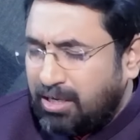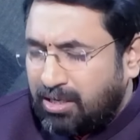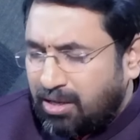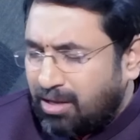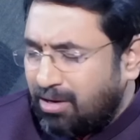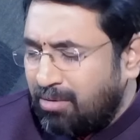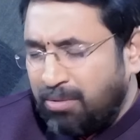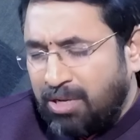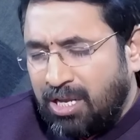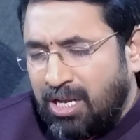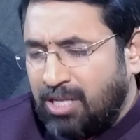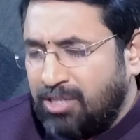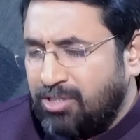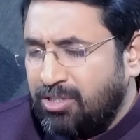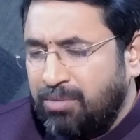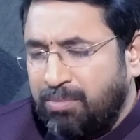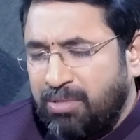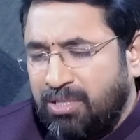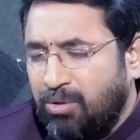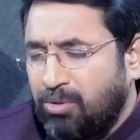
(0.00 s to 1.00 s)

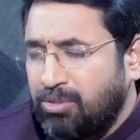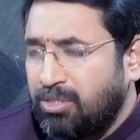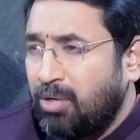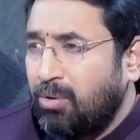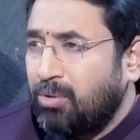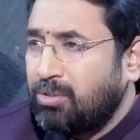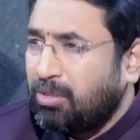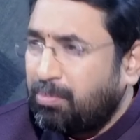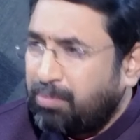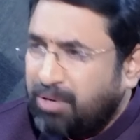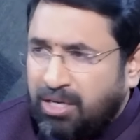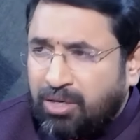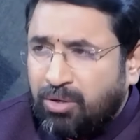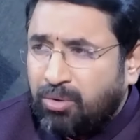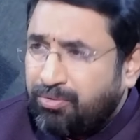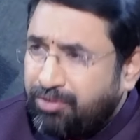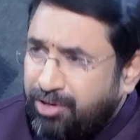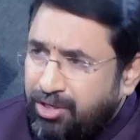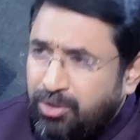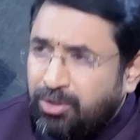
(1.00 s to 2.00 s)
టర్మినాలజీ మీద ఒకసారి ఒక
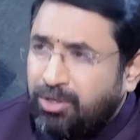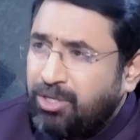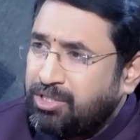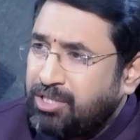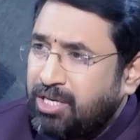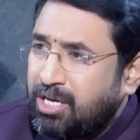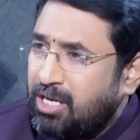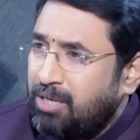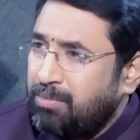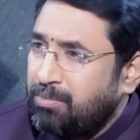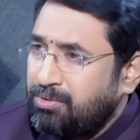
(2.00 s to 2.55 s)
సపరేట్గా వీడియోనే చేయాలేమో